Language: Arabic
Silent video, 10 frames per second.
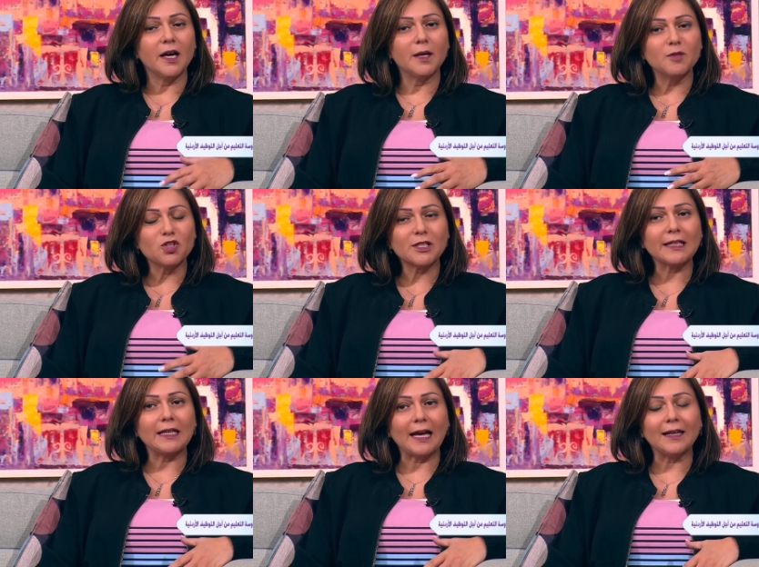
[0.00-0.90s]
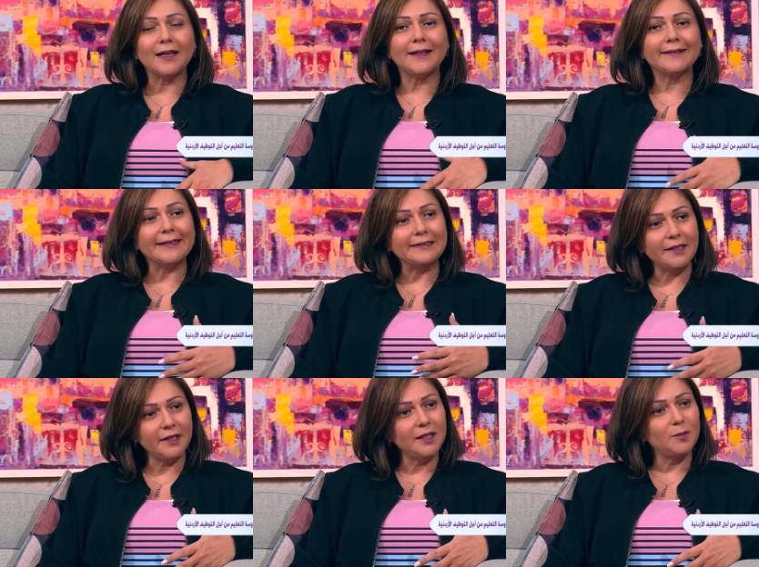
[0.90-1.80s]
بنشتغل على
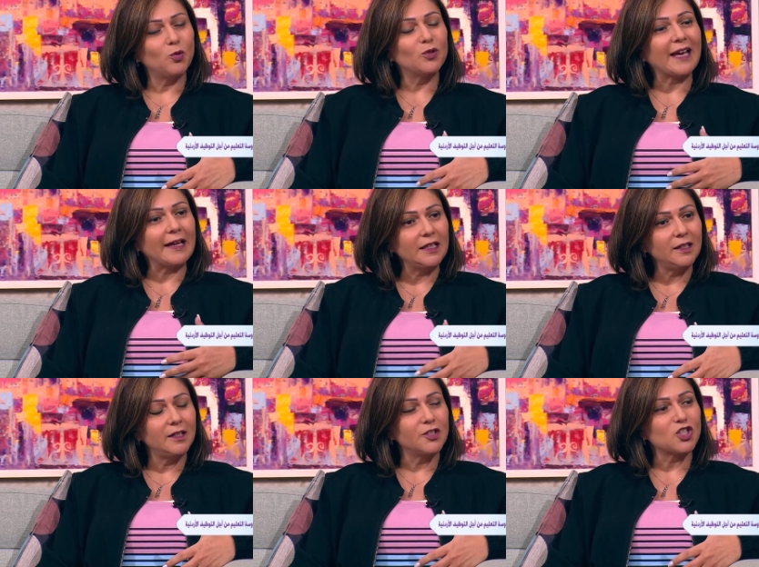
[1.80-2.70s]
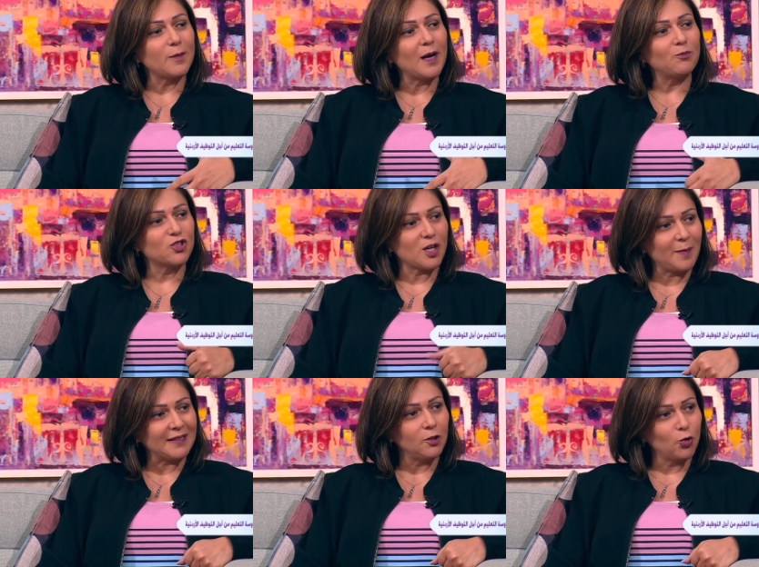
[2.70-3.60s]
تدريب وتأهيل الشباب
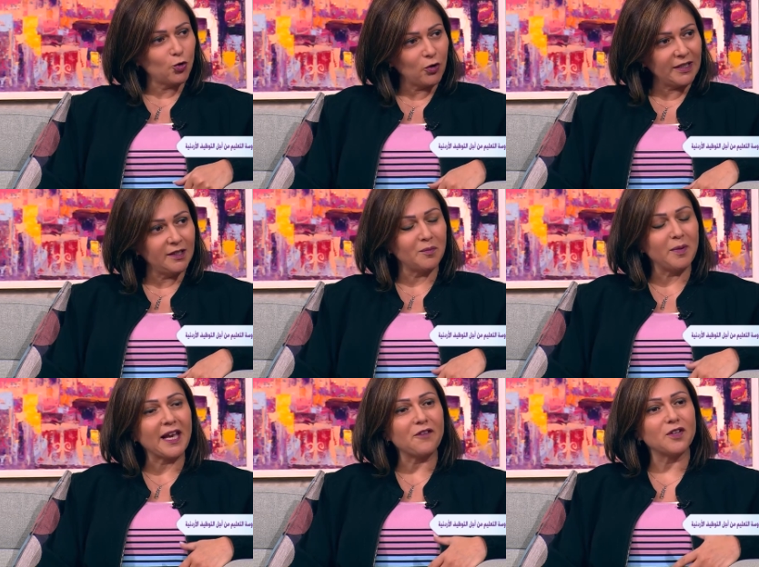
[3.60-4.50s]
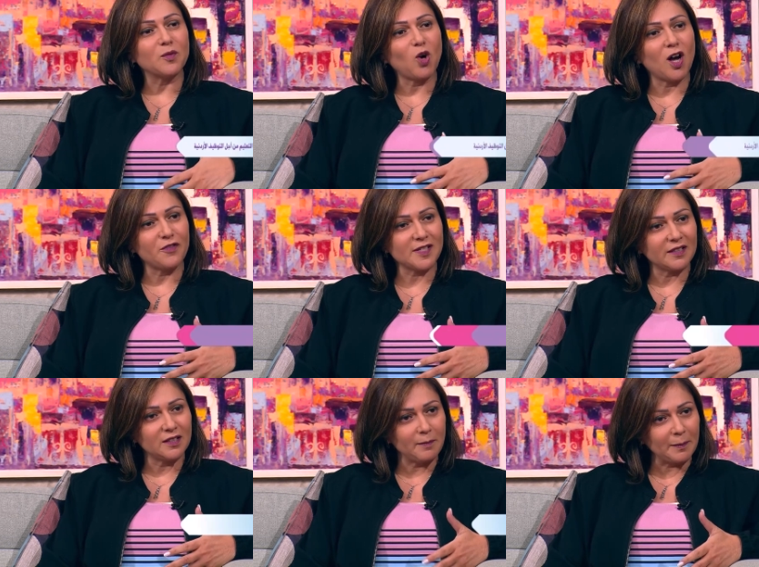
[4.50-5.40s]
والشابات الأردنيين بكافة
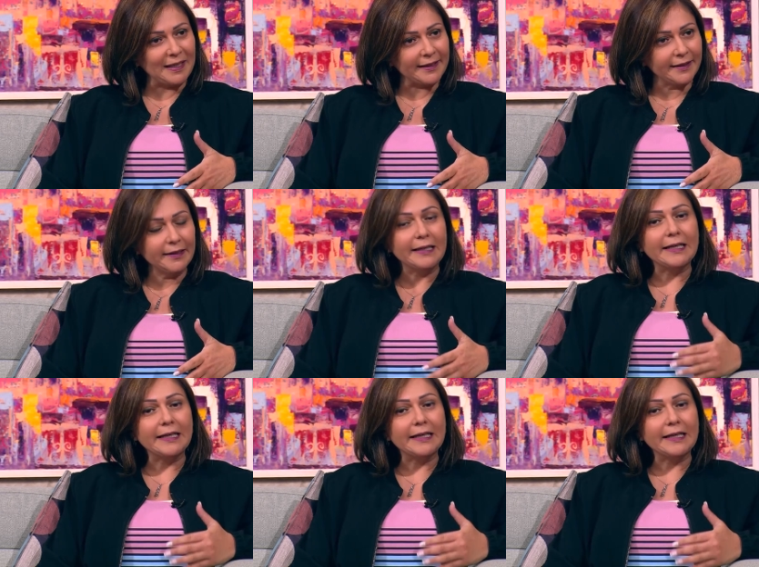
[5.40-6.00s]
محافظات المملكة